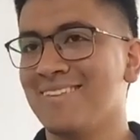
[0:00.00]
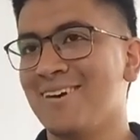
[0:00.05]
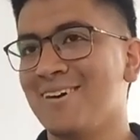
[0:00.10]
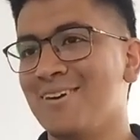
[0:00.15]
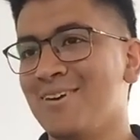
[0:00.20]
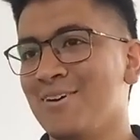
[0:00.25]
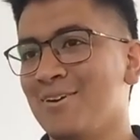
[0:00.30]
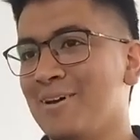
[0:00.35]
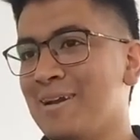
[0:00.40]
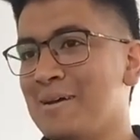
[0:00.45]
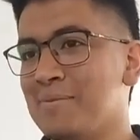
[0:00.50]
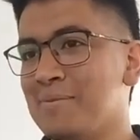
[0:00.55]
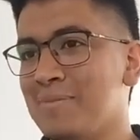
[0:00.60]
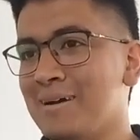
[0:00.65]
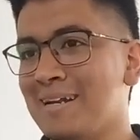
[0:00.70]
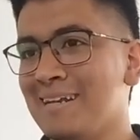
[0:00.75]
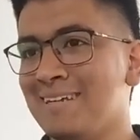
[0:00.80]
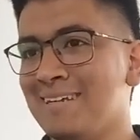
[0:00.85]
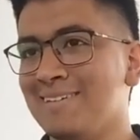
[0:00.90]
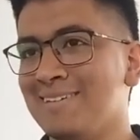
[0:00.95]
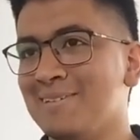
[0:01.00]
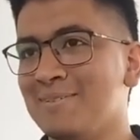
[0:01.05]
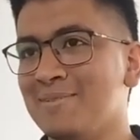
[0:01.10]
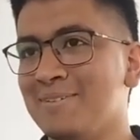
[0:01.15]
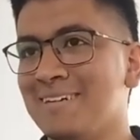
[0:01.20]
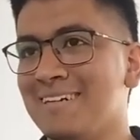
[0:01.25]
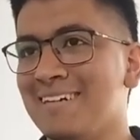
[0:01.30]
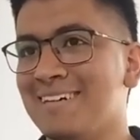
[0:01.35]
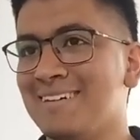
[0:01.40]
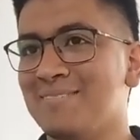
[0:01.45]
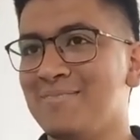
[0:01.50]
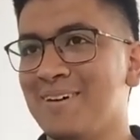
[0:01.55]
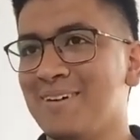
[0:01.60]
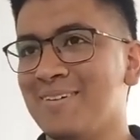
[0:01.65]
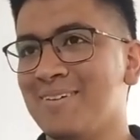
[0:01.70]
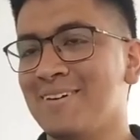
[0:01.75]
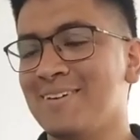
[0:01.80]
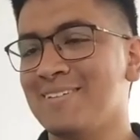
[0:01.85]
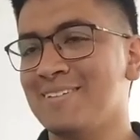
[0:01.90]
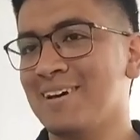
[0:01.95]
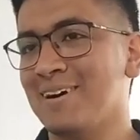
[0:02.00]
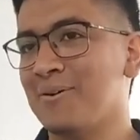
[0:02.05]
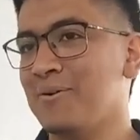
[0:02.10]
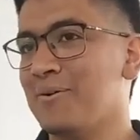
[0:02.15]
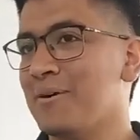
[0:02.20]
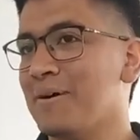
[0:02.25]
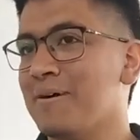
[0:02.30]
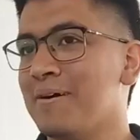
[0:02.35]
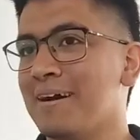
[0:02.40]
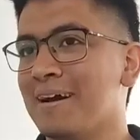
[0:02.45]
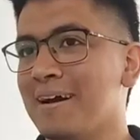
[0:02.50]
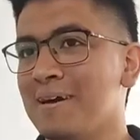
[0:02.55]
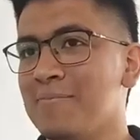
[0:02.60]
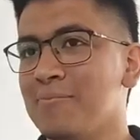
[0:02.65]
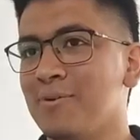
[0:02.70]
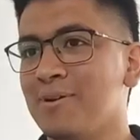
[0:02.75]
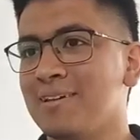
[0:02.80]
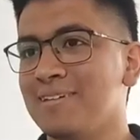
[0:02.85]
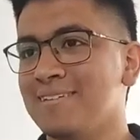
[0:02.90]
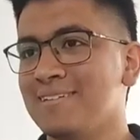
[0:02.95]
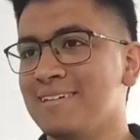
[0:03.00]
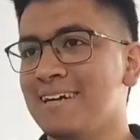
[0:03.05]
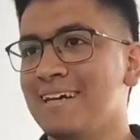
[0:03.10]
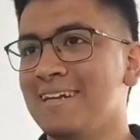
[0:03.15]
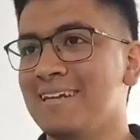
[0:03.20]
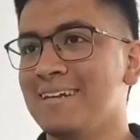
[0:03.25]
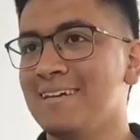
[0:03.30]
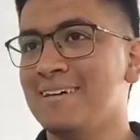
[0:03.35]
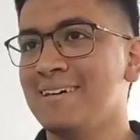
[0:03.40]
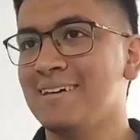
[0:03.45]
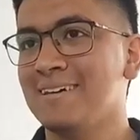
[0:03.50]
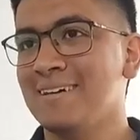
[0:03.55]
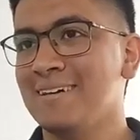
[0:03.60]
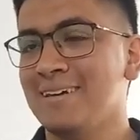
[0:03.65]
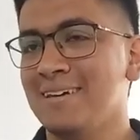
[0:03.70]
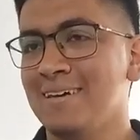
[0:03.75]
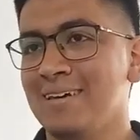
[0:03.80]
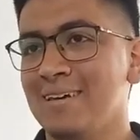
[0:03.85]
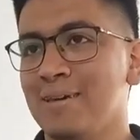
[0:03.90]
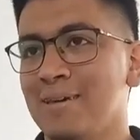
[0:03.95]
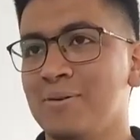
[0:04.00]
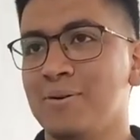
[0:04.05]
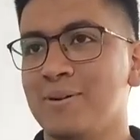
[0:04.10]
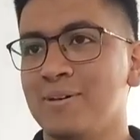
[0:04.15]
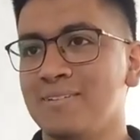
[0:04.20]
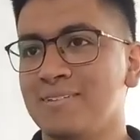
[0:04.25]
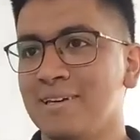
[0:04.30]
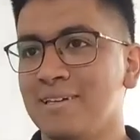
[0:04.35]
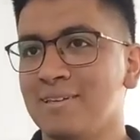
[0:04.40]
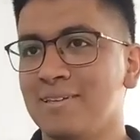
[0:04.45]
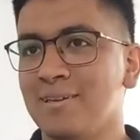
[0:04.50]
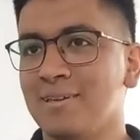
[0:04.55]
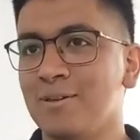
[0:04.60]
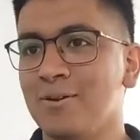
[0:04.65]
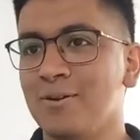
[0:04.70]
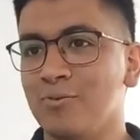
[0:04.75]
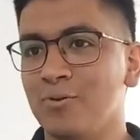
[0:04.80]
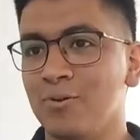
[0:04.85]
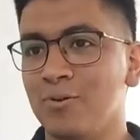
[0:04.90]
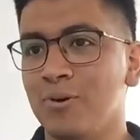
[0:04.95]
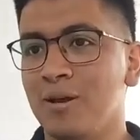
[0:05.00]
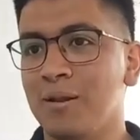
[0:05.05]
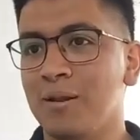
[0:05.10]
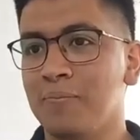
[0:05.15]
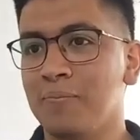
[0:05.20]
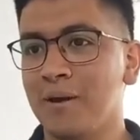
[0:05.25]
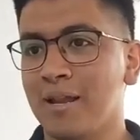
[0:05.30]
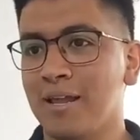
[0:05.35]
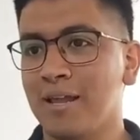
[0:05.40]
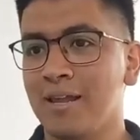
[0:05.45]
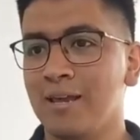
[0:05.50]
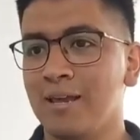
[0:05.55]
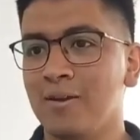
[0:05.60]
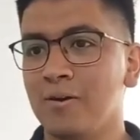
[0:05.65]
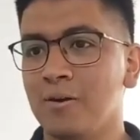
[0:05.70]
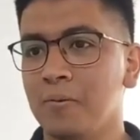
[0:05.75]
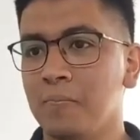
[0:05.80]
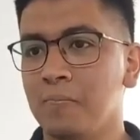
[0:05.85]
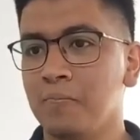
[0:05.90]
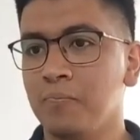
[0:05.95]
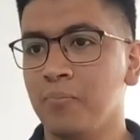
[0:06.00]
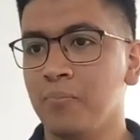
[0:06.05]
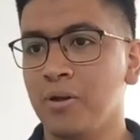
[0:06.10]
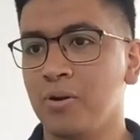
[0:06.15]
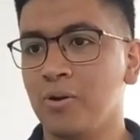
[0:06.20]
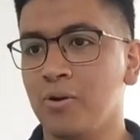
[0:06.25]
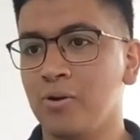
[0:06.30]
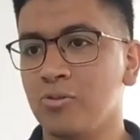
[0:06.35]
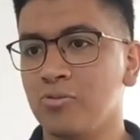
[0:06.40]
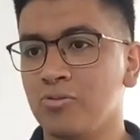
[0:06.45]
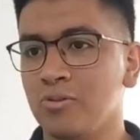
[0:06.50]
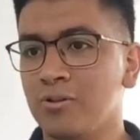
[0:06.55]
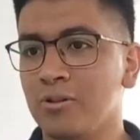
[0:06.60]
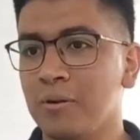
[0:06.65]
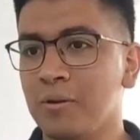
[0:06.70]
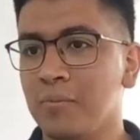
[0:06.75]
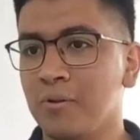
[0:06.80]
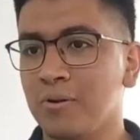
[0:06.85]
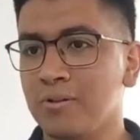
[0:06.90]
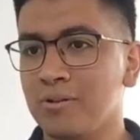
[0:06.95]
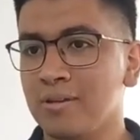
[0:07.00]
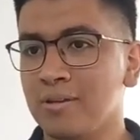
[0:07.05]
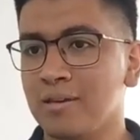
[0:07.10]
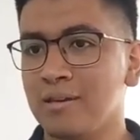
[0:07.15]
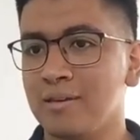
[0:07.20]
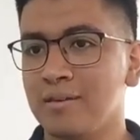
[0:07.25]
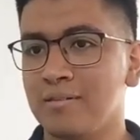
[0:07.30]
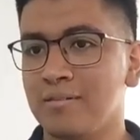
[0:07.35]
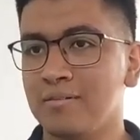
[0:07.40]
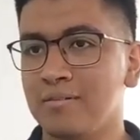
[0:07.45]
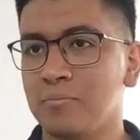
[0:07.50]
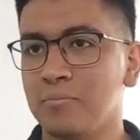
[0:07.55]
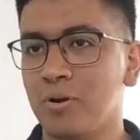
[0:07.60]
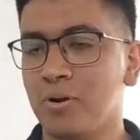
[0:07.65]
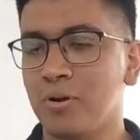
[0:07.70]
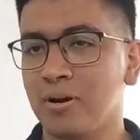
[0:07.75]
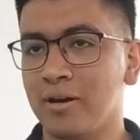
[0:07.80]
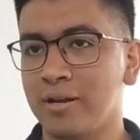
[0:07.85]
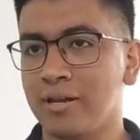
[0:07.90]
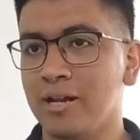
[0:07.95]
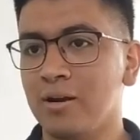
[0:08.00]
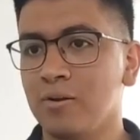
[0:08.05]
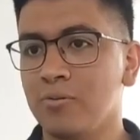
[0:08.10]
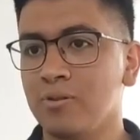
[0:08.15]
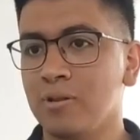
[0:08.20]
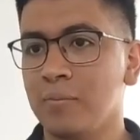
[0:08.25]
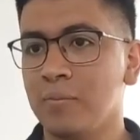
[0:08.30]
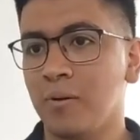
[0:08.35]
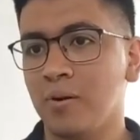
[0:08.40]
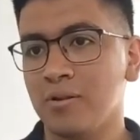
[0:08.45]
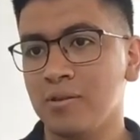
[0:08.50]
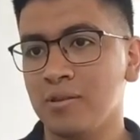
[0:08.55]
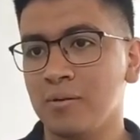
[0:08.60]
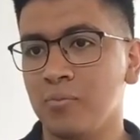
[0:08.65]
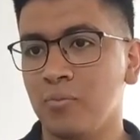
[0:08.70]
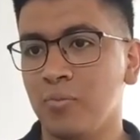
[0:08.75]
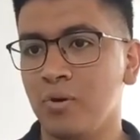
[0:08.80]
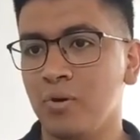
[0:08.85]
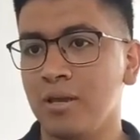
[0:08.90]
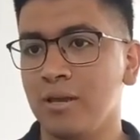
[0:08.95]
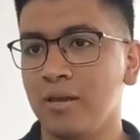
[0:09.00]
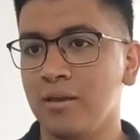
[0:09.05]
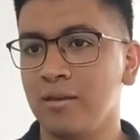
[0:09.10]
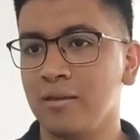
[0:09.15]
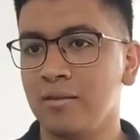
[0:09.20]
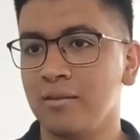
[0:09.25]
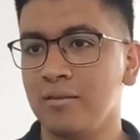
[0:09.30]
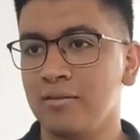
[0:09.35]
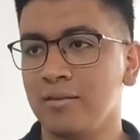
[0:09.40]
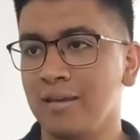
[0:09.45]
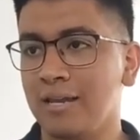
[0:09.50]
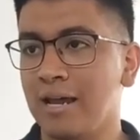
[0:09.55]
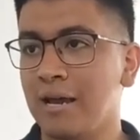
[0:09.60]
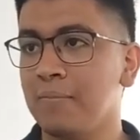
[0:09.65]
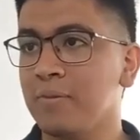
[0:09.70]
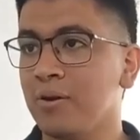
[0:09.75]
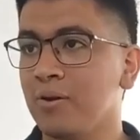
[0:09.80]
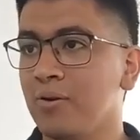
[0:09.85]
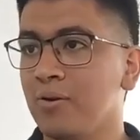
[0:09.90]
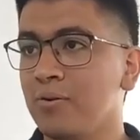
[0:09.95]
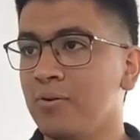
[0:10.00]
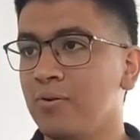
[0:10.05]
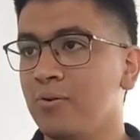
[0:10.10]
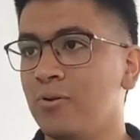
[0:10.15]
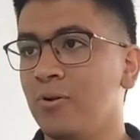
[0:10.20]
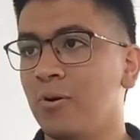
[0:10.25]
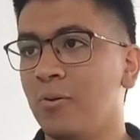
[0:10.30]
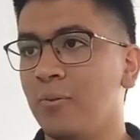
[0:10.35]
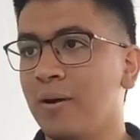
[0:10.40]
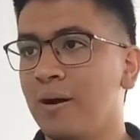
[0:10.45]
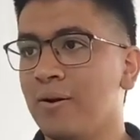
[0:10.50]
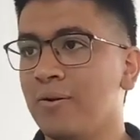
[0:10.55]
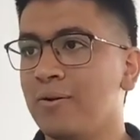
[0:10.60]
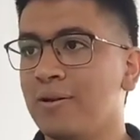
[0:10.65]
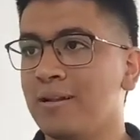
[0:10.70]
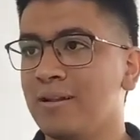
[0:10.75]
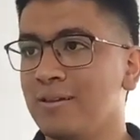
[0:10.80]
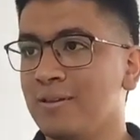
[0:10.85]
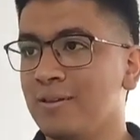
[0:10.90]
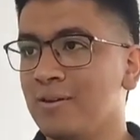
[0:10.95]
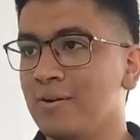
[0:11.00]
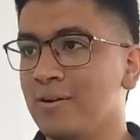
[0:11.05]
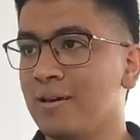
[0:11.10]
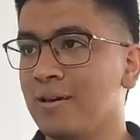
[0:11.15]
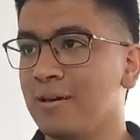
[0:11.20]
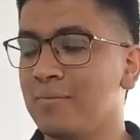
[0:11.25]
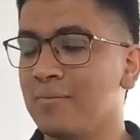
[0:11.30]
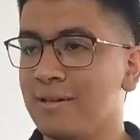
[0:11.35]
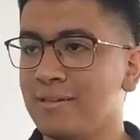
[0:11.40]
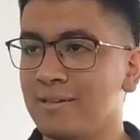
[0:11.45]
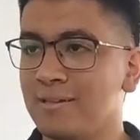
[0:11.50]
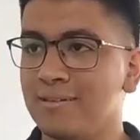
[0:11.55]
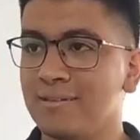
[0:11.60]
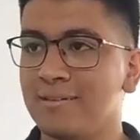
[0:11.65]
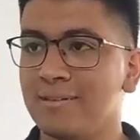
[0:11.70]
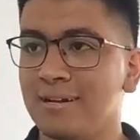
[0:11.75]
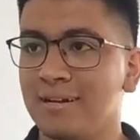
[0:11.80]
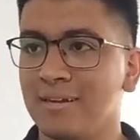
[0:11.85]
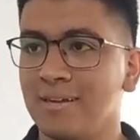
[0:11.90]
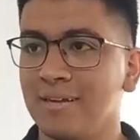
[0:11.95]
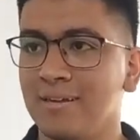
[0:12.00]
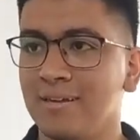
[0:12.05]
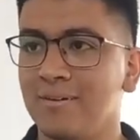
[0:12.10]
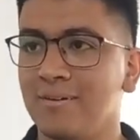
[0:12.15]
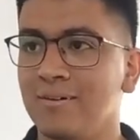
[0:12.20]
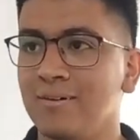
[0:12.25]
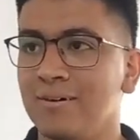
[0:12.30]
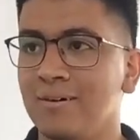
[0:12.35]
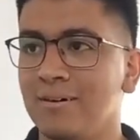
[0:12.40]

No, yo era malísimo. Era, o sea, jugaba acá en policial y bueno, hacía tiro y fútbol paralelo, pero no son deportes, por lo general un deporte muy dinámico, no va con el tiro que es bastante tranquilo.